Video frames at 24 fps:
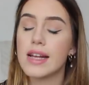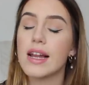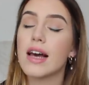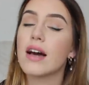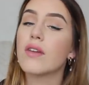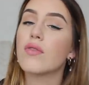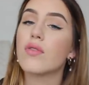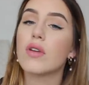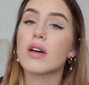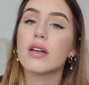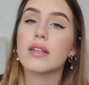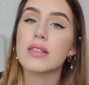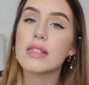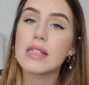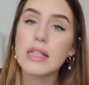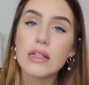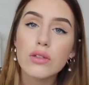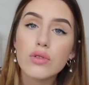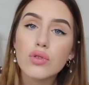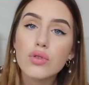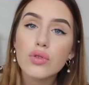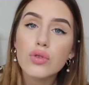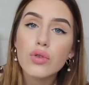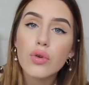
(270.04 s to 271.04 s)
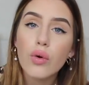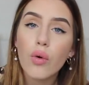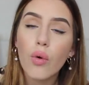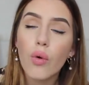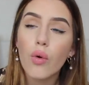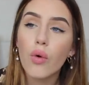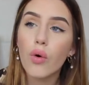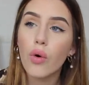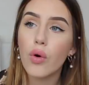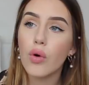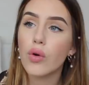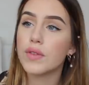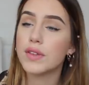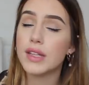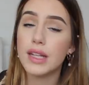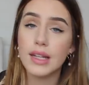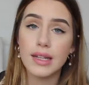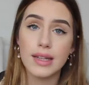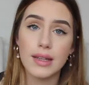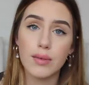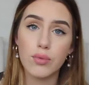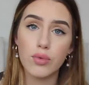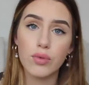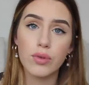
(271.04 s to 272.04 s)
allez avoir 5 euros
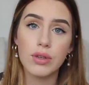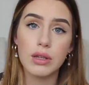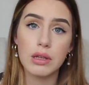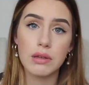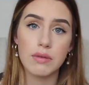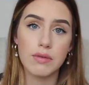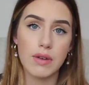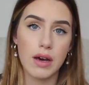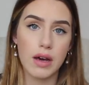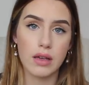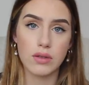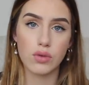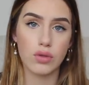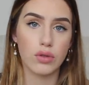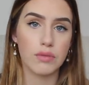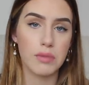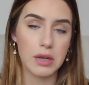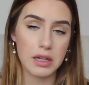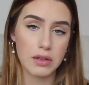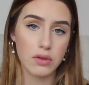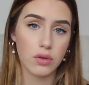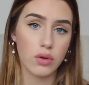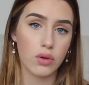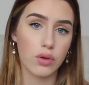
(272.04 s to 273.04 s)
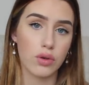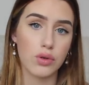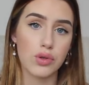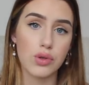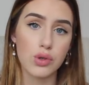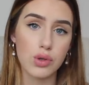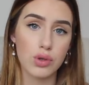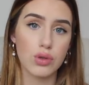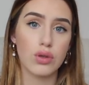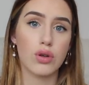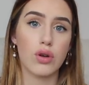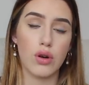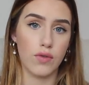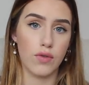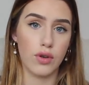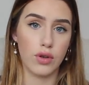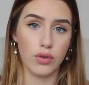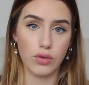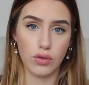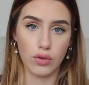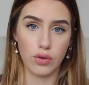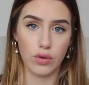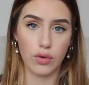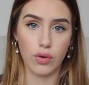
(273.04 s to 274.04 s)
dès le début qui va se mettre sur
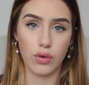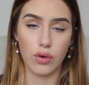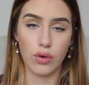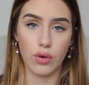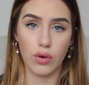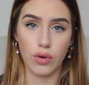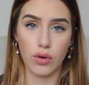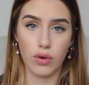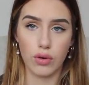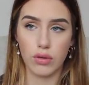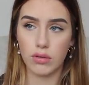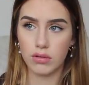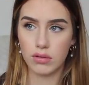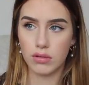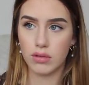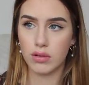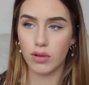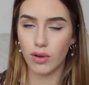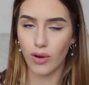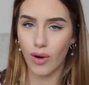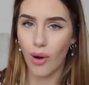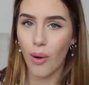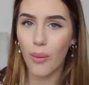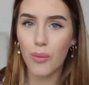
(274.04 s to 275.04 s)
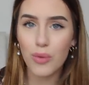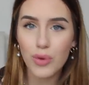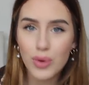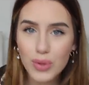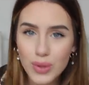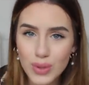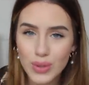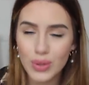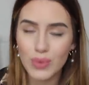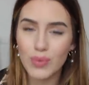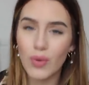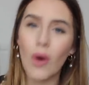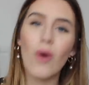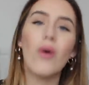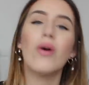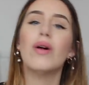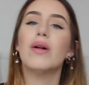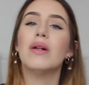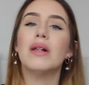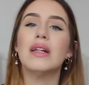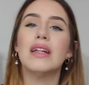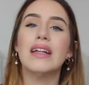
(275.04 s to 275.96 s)
votre remboursement.